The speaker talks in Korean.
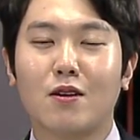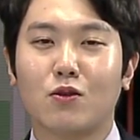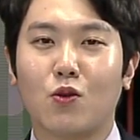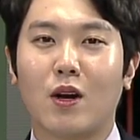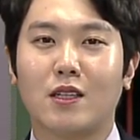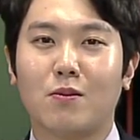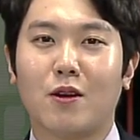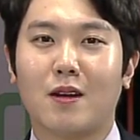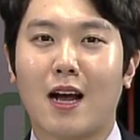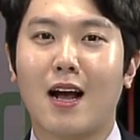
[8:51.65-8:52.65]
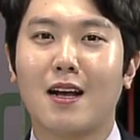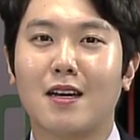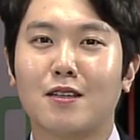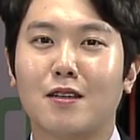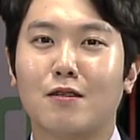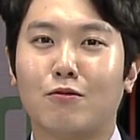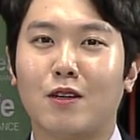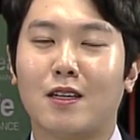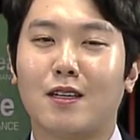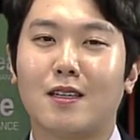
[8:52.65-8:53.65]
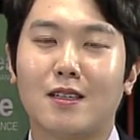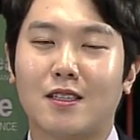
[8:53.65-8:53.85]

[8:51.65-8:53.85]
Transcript: 좋아지면 한 가지 우리